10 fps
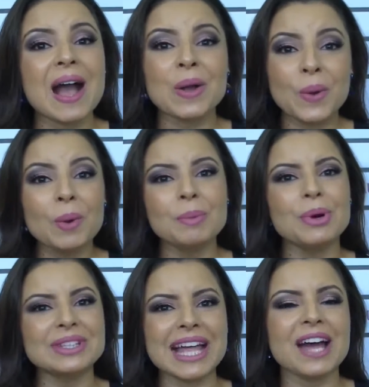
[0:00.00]
a
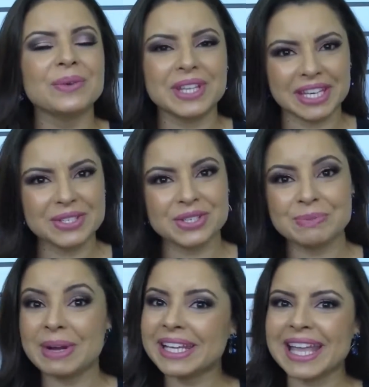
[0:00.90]
como montar um kit
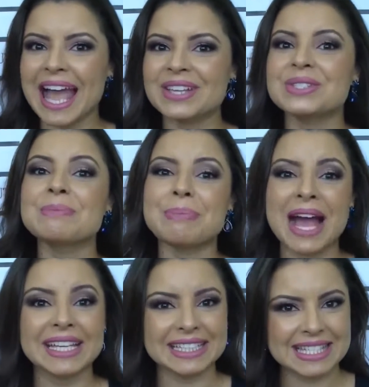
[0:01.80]
de maquiagem
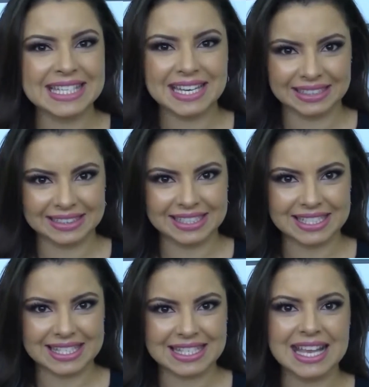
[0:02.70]
para
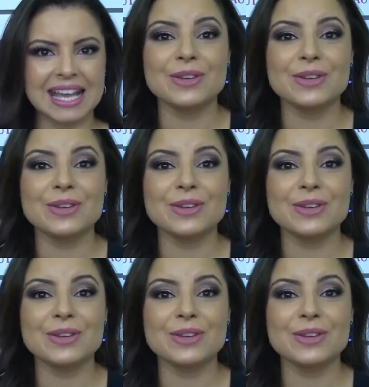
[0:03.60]
iniciantes.